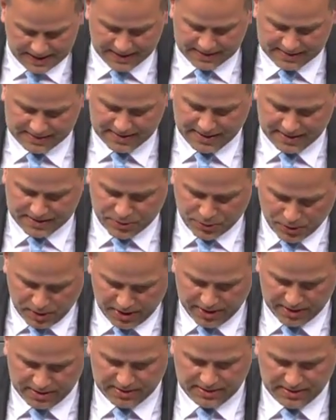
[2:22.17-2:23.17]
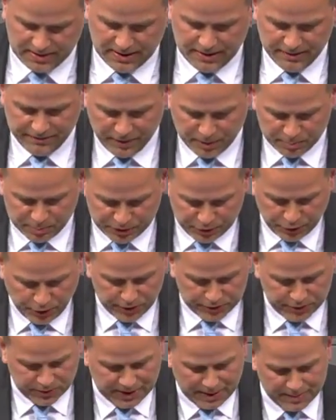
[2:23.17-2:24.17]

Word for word: ist natürlich von Bedeutung,